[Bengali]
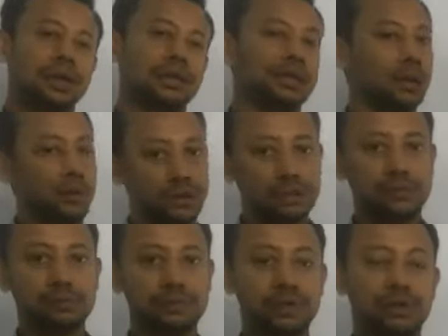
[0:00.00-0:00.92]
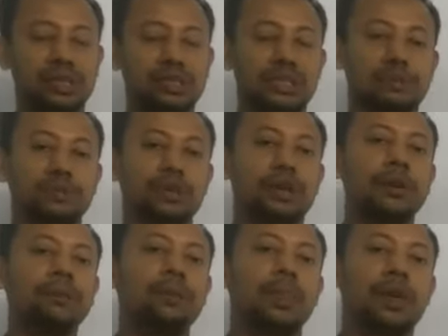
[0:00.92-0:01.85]
দেওয়া আছে ভিডিও ডিসক্রিপশনে
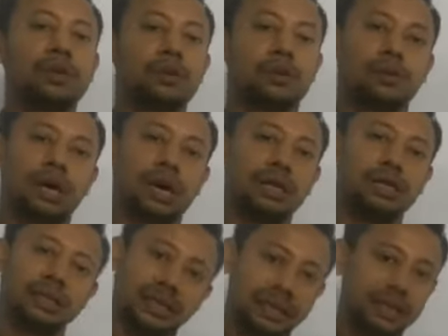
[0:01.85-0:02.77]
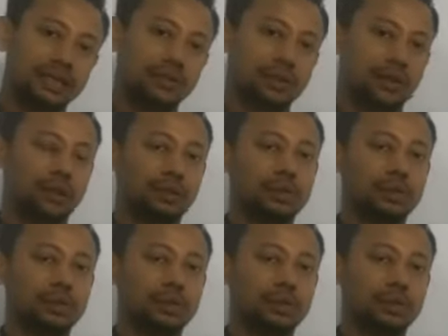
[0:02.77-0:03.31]
তোমরা দেখে নিতে পারো